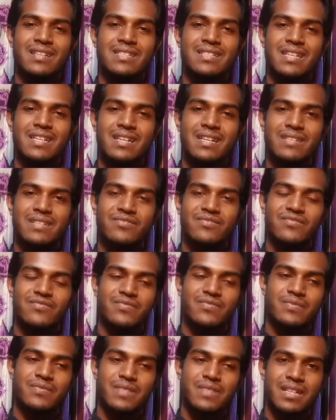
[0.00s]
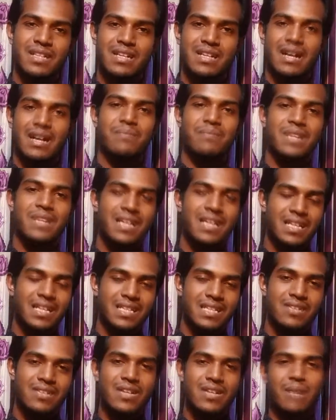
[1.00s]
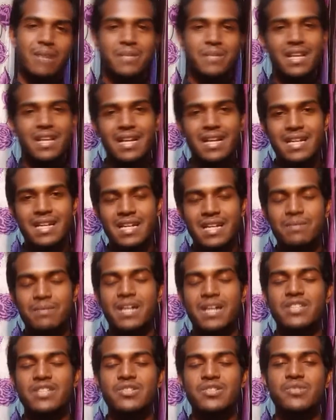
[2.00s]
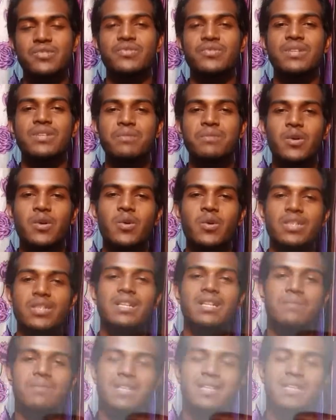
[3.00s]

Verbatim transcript: ये का अपील की थी और अपील करने के बाद सुप्रीम कोर्ट ने भी